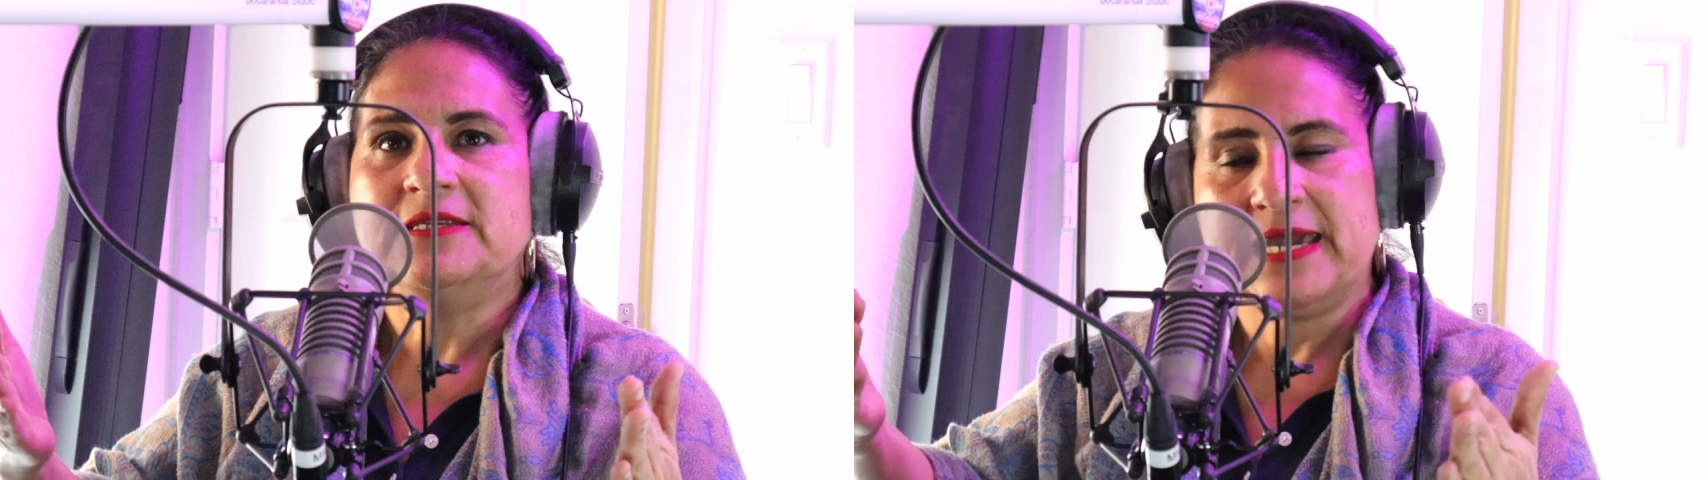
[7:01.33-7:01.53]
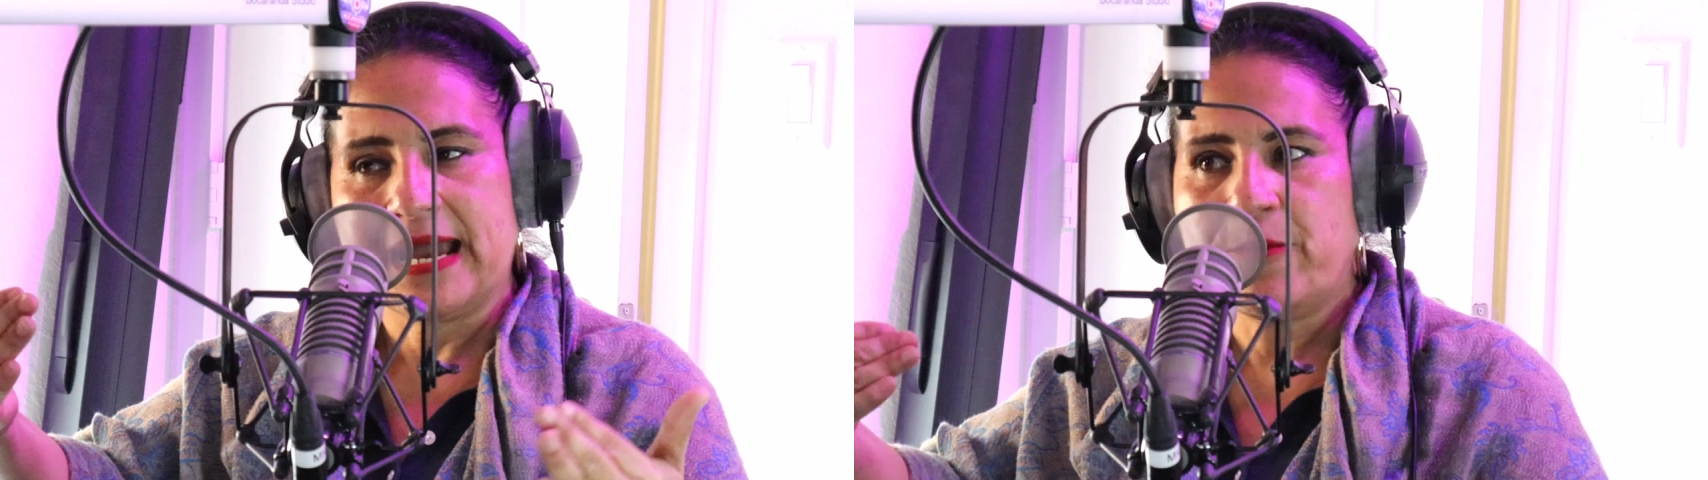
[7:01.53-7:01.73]

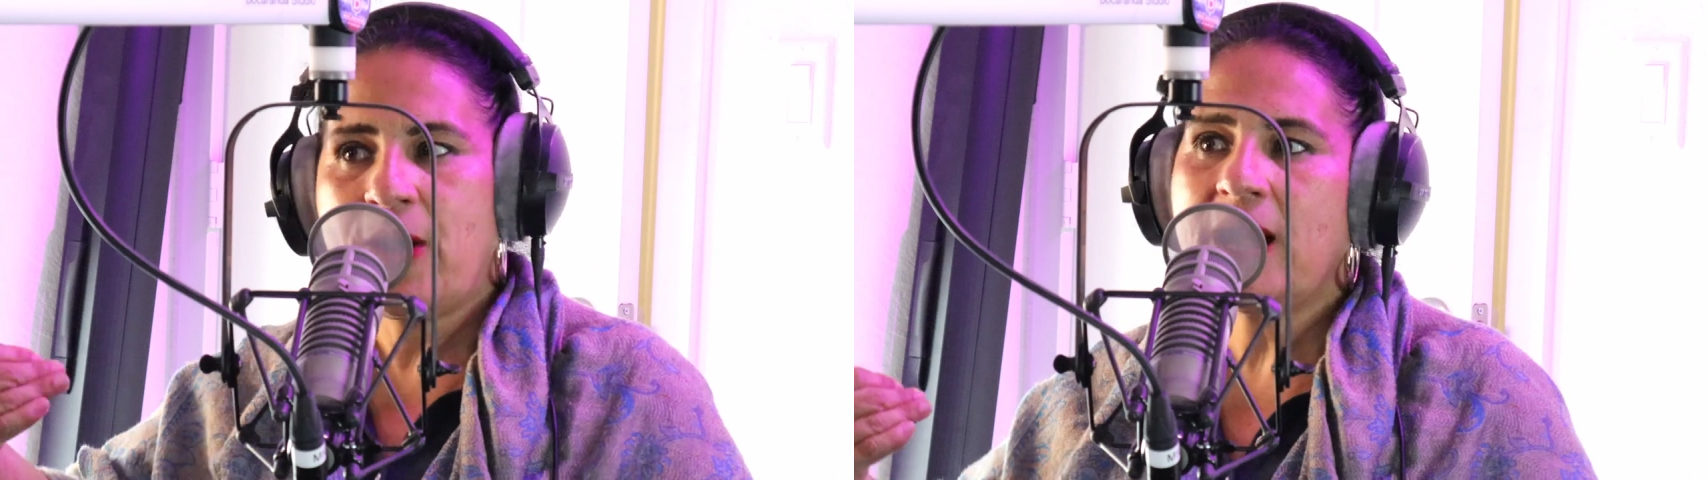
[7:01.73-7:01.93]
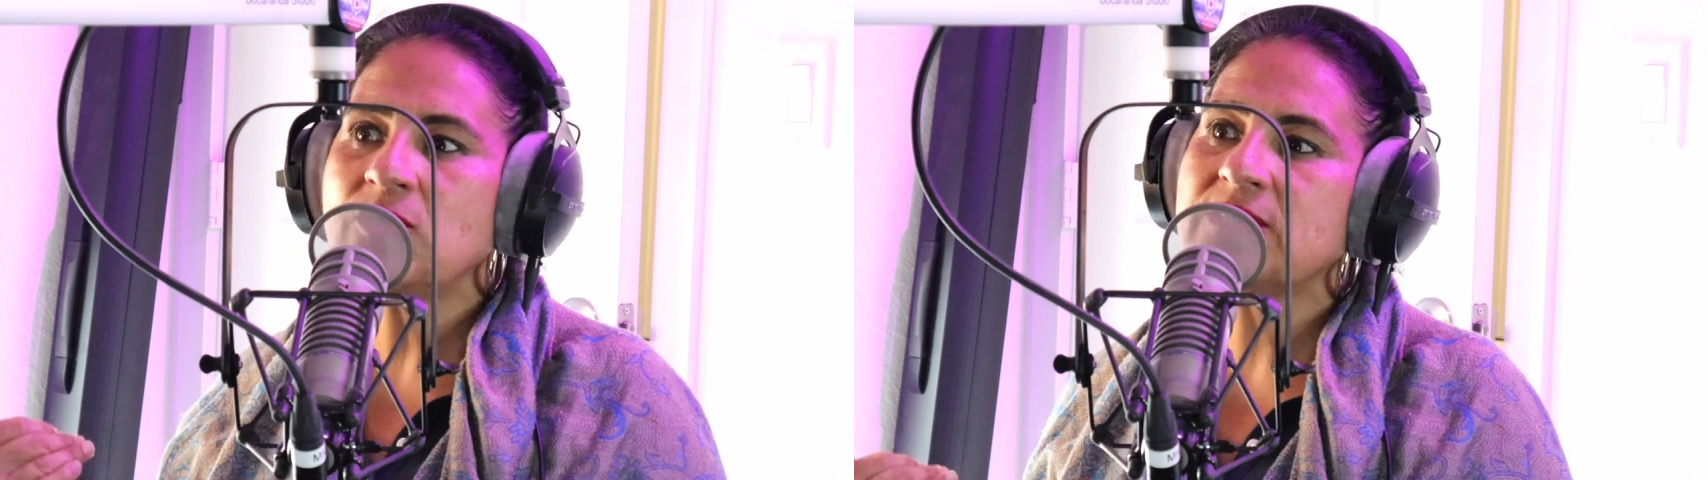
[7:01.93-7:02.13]

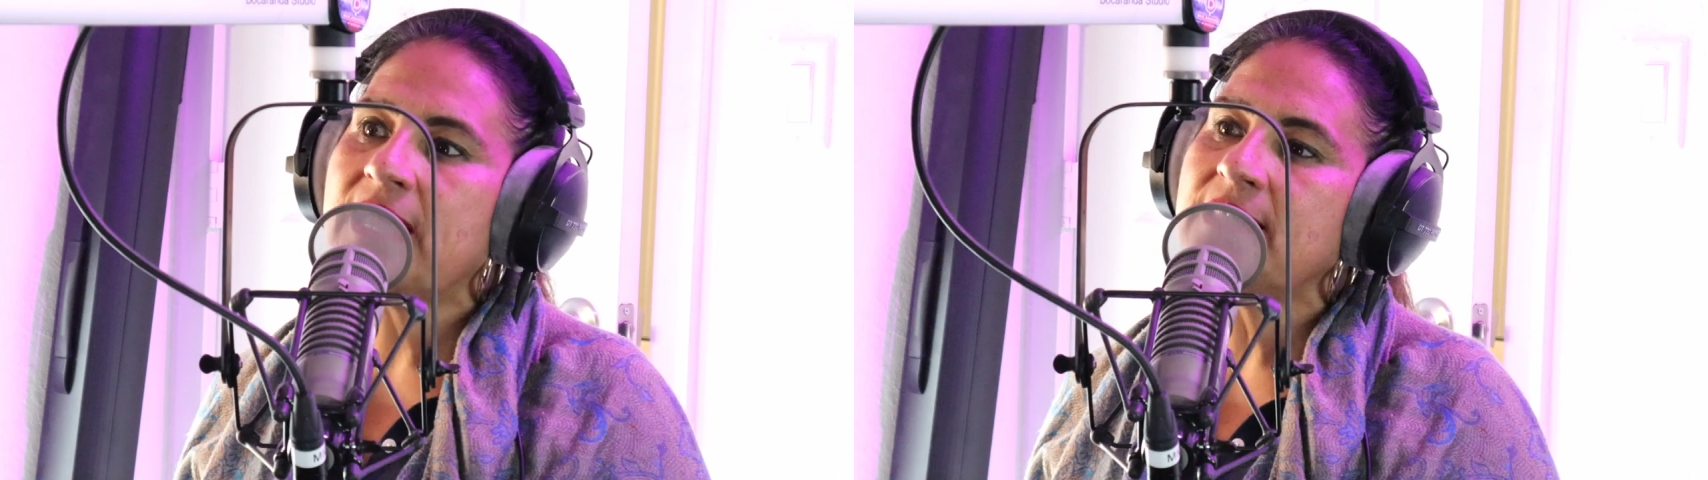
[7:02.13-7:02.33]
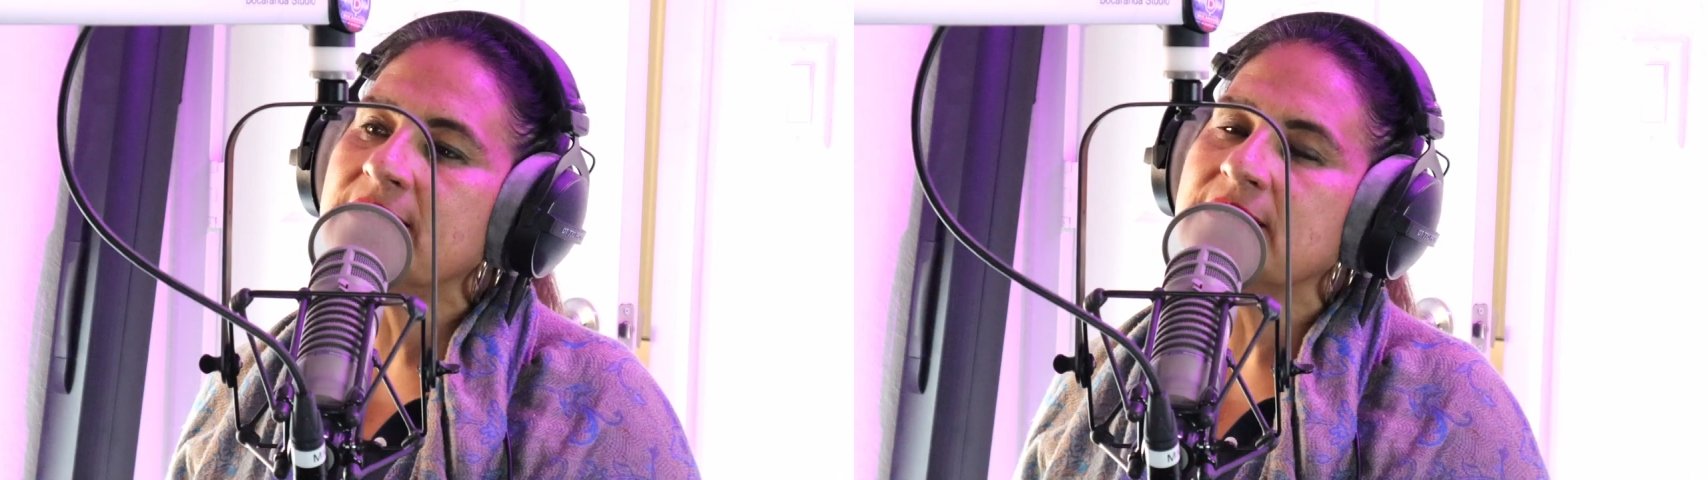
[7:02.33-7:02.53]
llegamos al
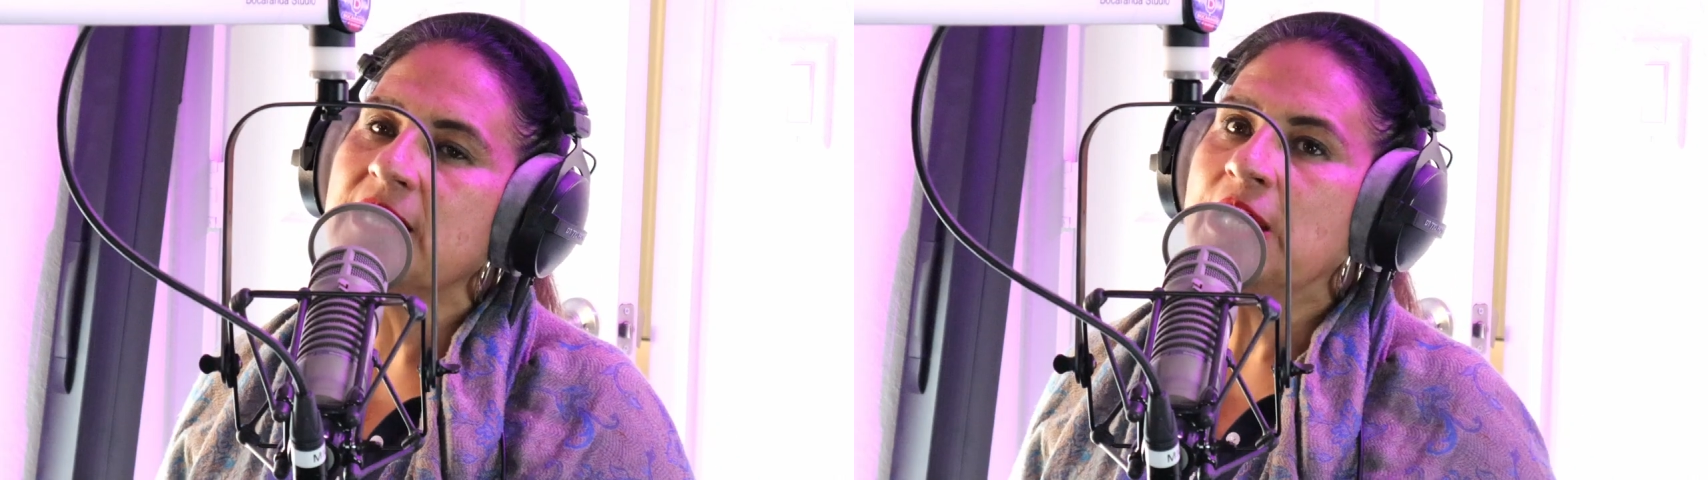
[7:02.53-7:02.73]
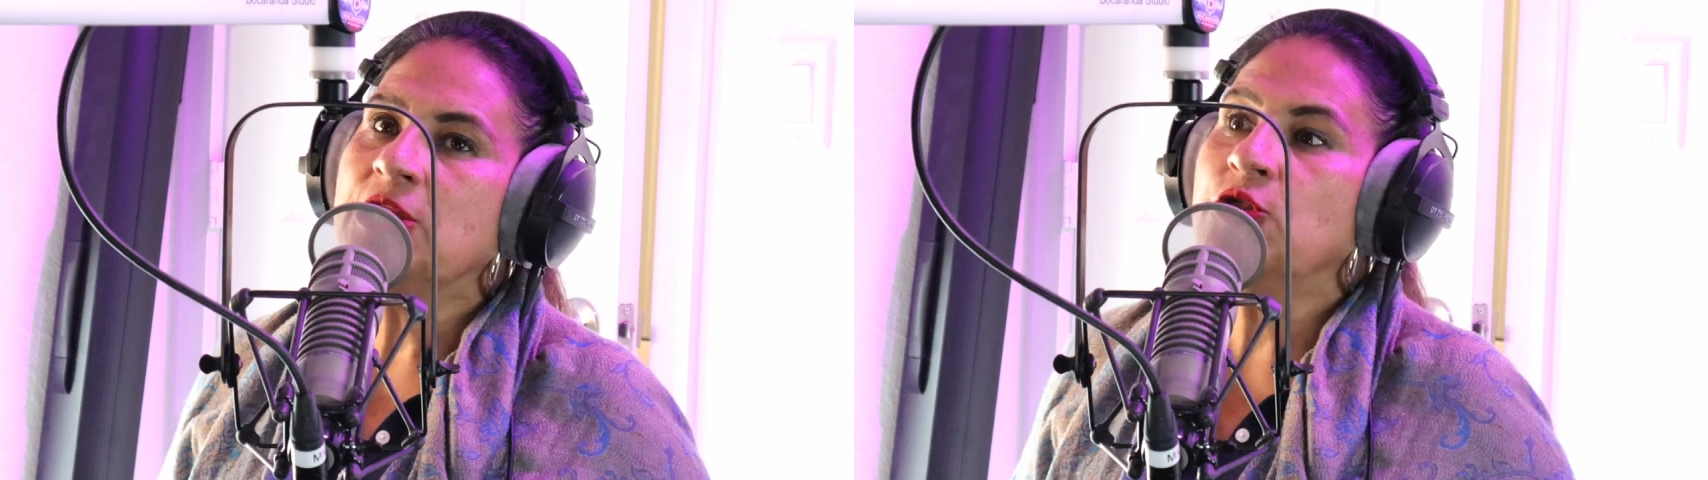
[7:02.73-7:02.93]
hotel,
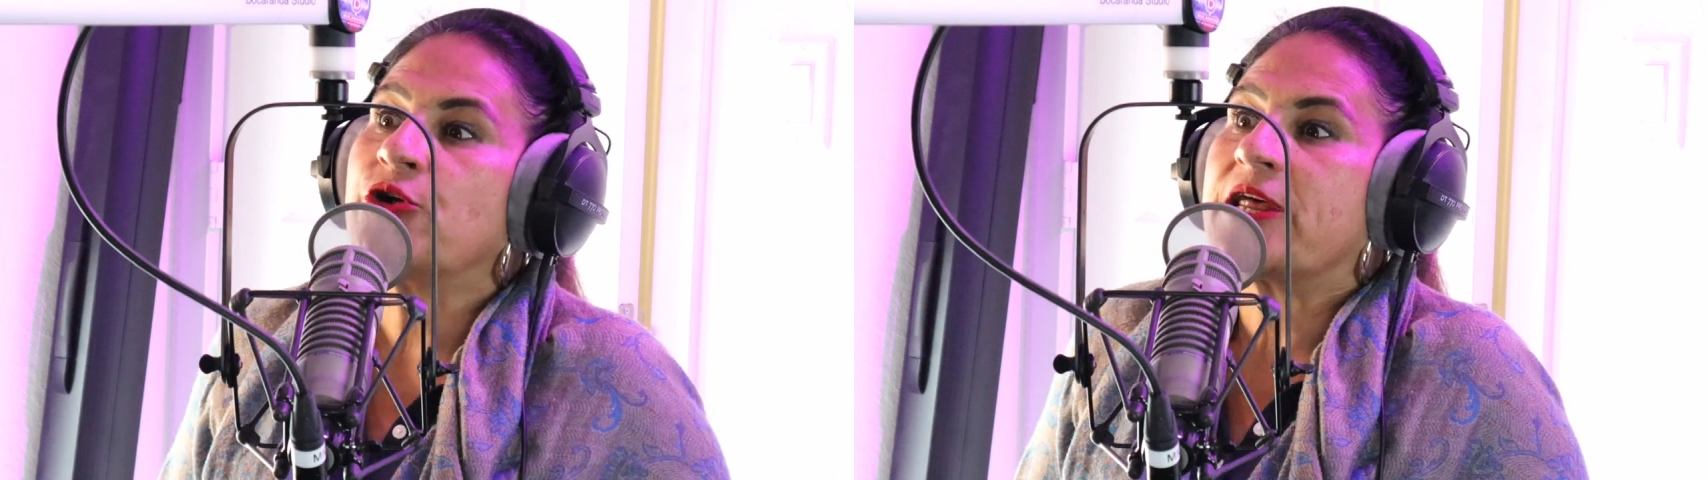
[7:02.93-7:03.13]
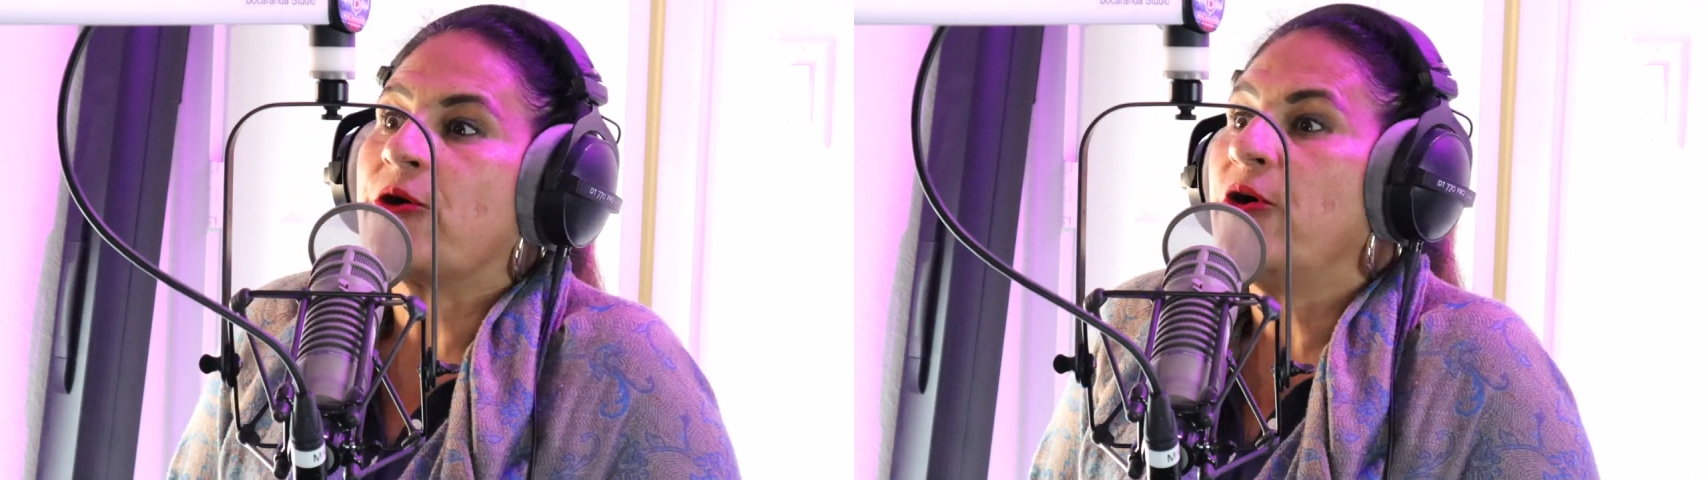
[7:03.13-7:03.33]

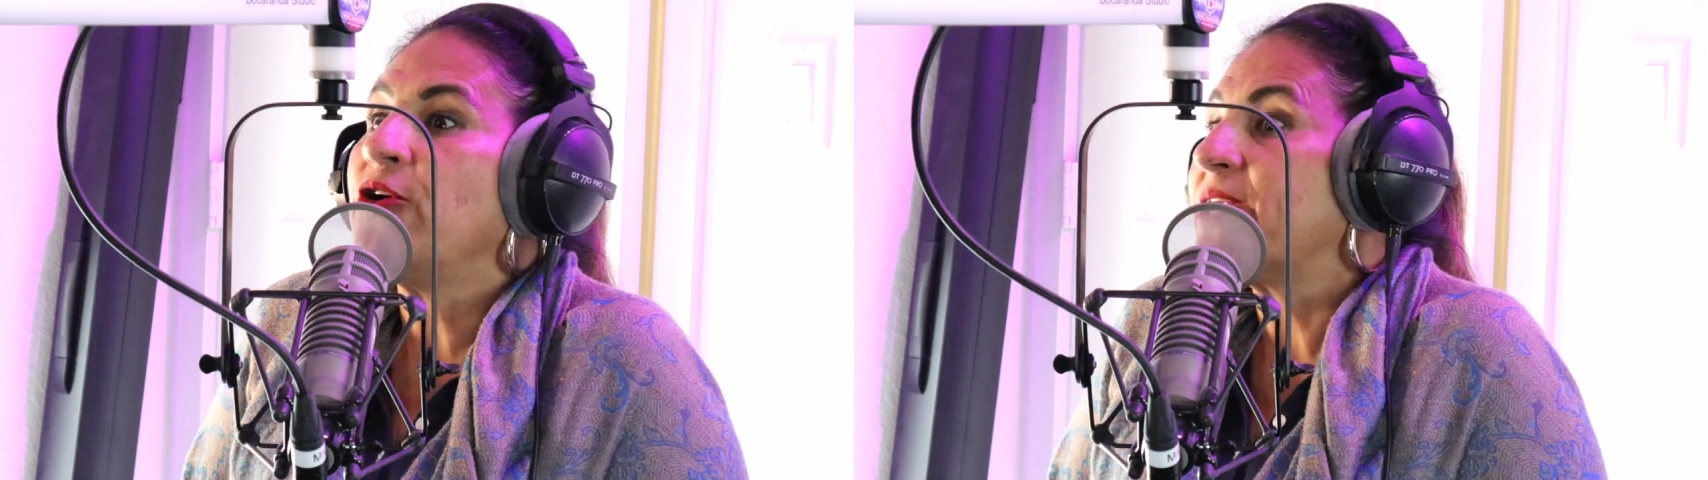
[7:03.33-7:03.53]
nos recoge